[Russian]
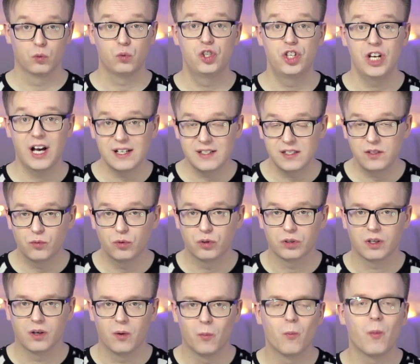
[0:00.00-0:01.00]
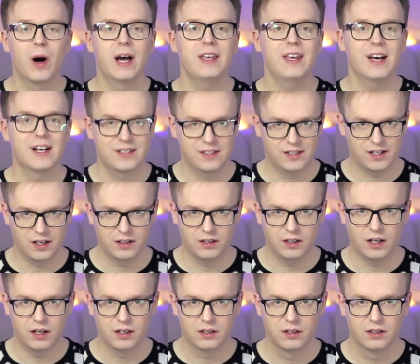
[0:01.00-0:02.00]
участвует моя
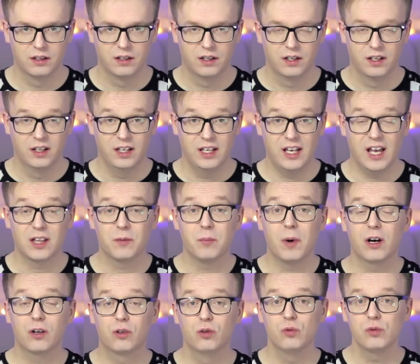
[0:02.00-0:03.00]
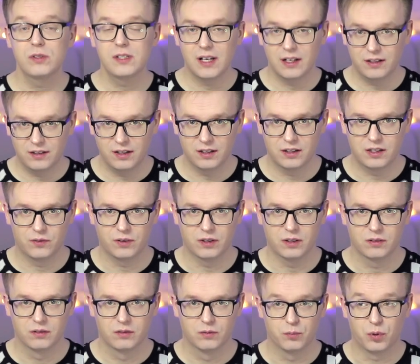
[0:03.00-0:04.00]
страна. И отмахнуться от этого
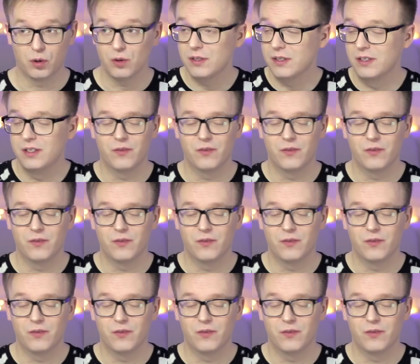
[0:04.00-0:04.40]
просто